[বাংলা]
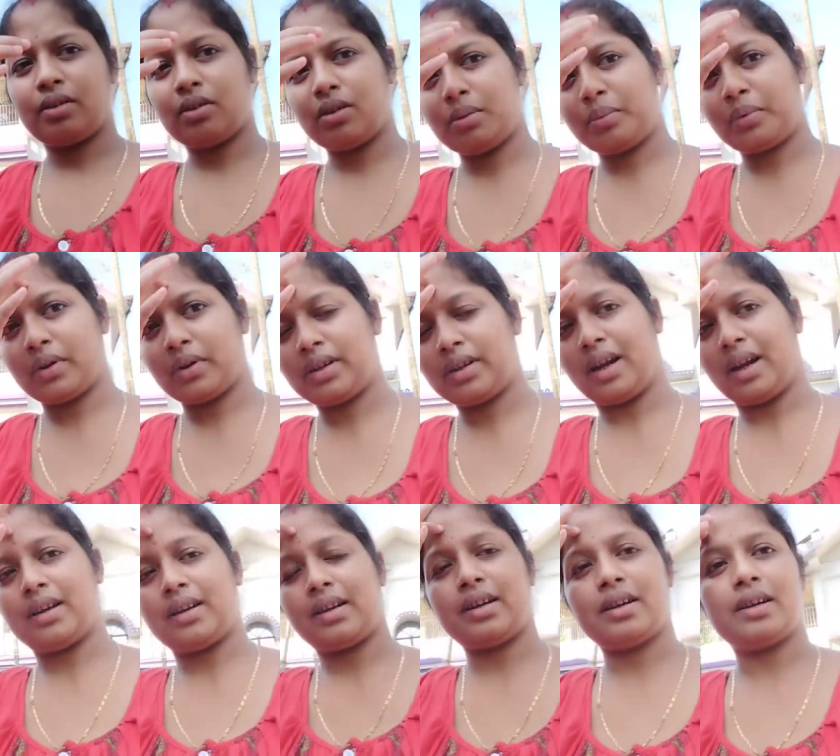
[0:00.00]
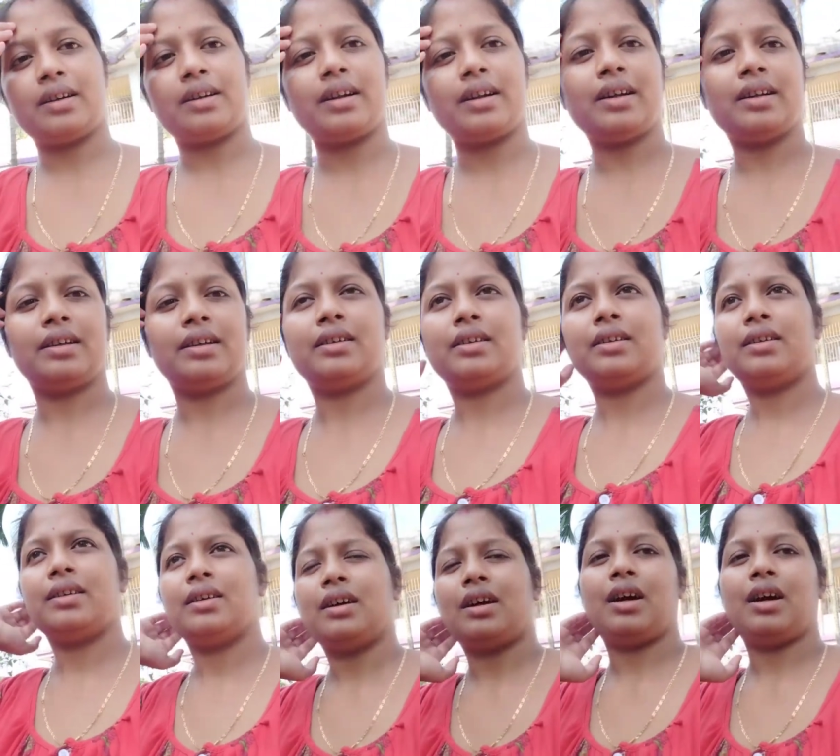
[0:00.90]
হলে পরেই ঠান্ডা ঠান্ডা
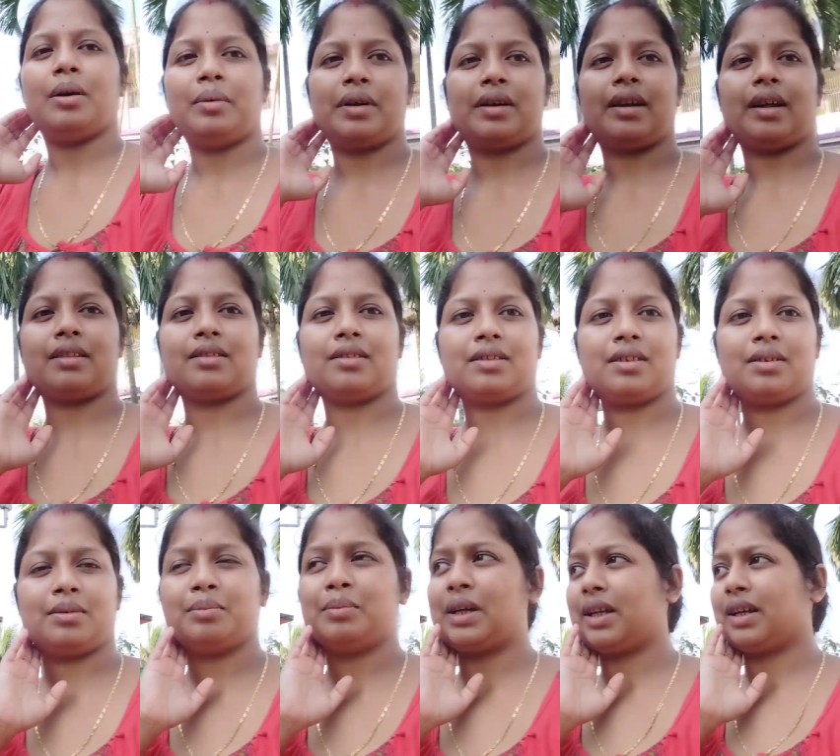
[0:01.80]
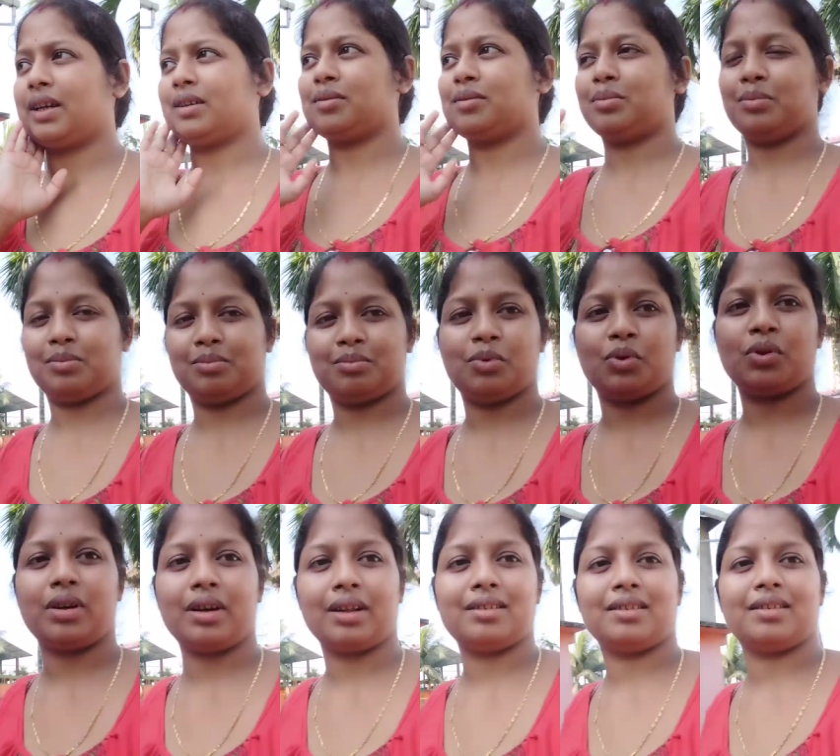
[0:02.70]
আবার রাত্রি মানে ভোর
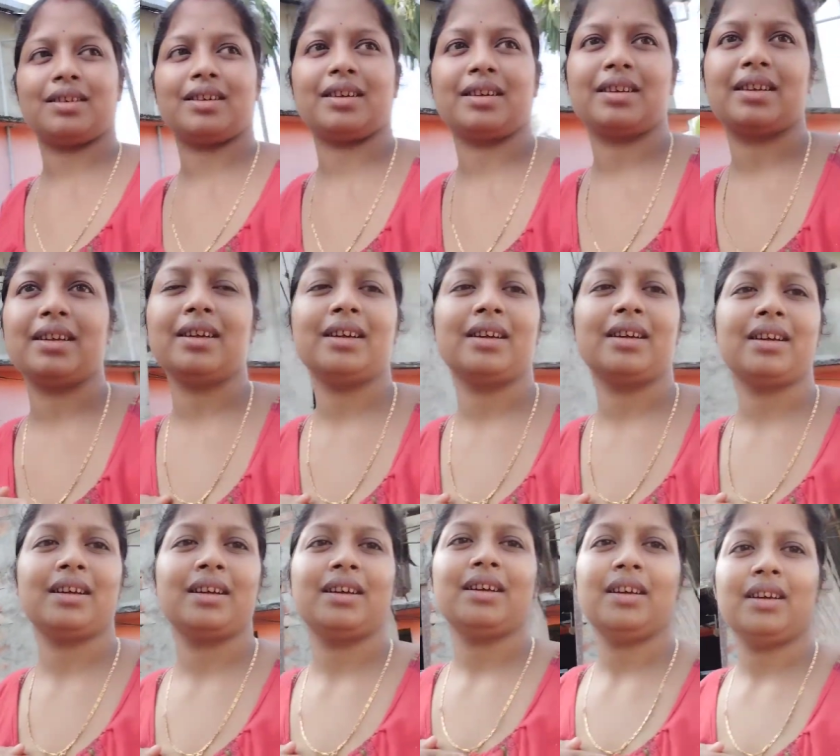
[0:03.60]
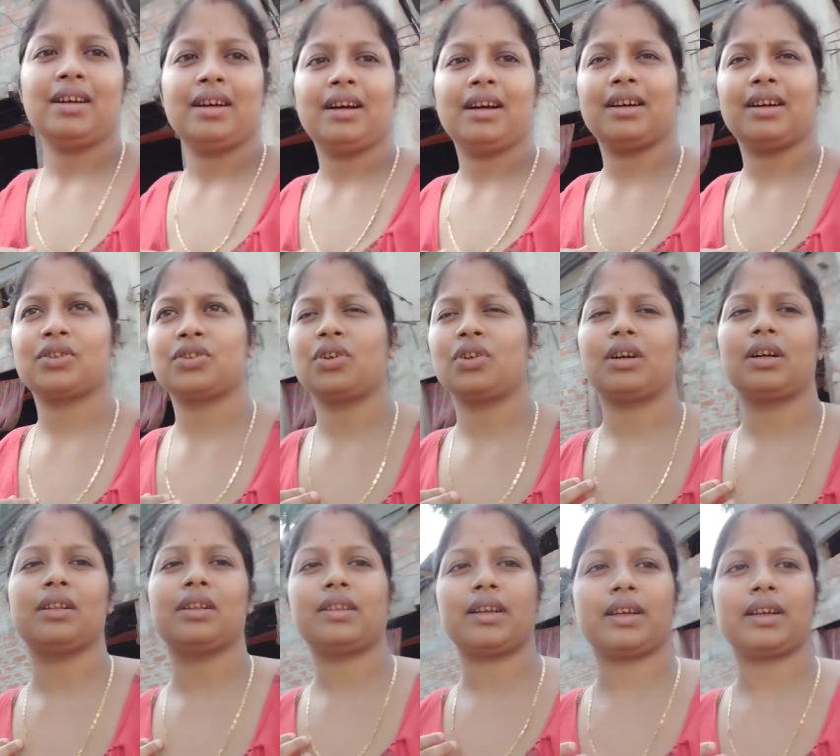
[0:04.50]
রাত্রে আর কি আর
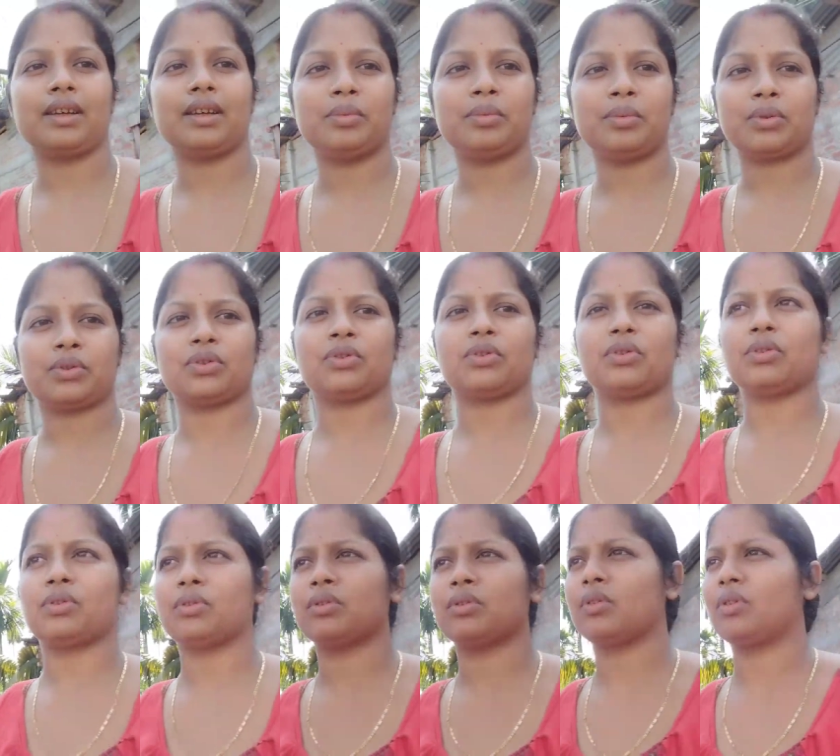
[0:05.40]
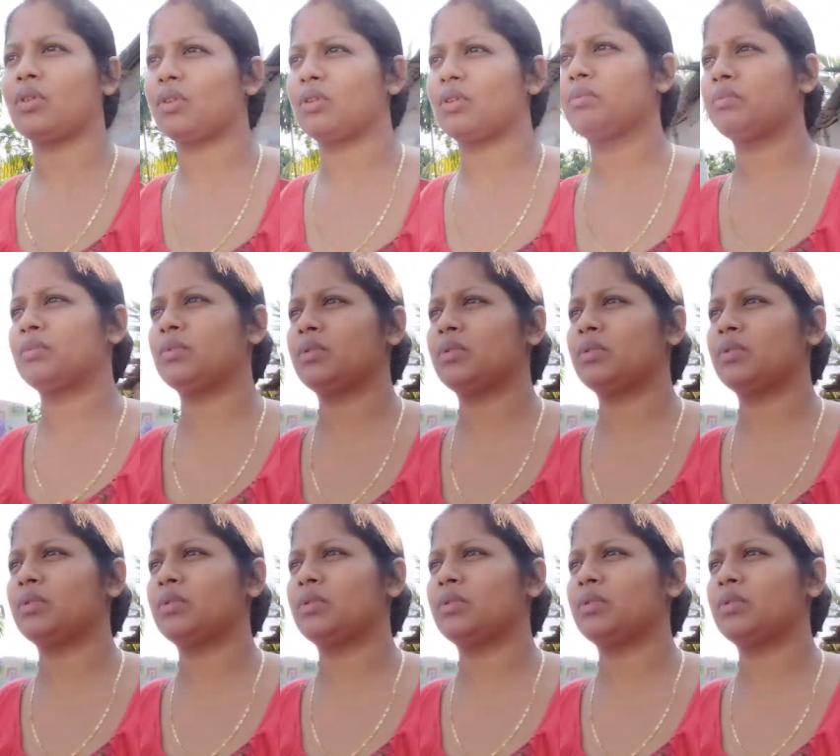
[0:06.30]
সকাল থেকে প্রচণ্ড রোদ গরম